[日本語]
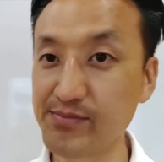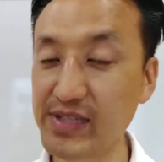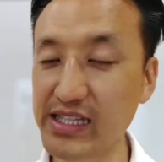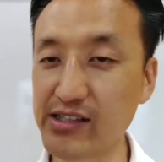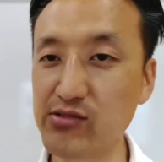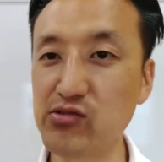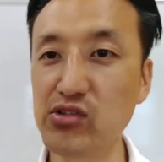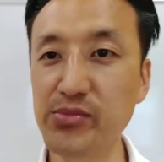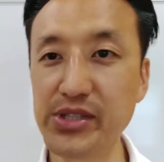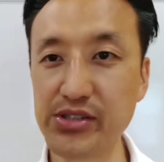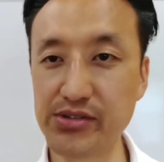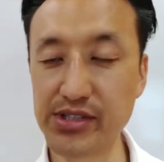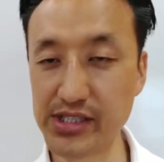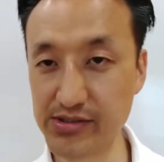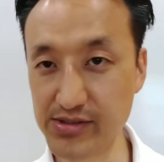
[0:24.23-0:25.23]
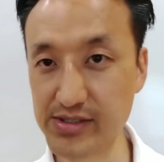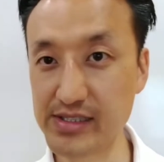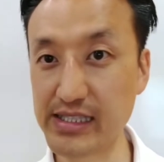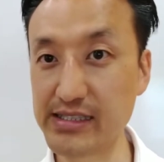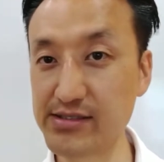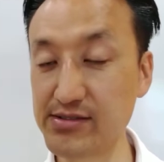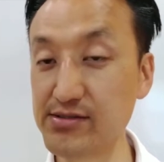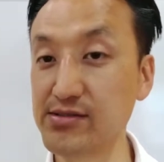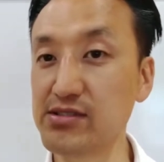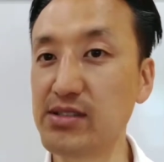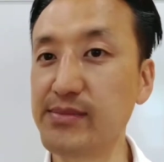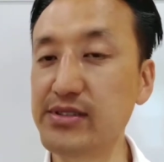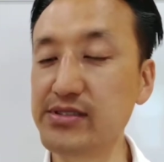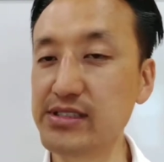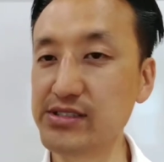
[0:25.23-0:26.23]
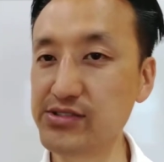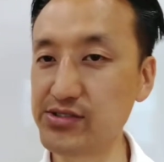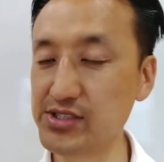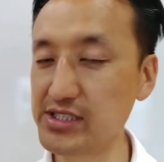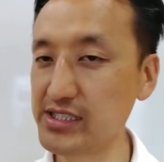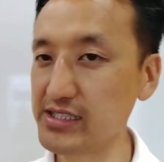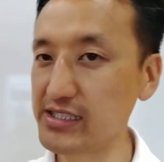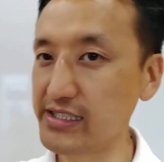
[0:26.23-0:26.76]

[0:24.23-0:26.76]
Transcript: まあ、ゴミを拾ったりすることもあるでしょうし、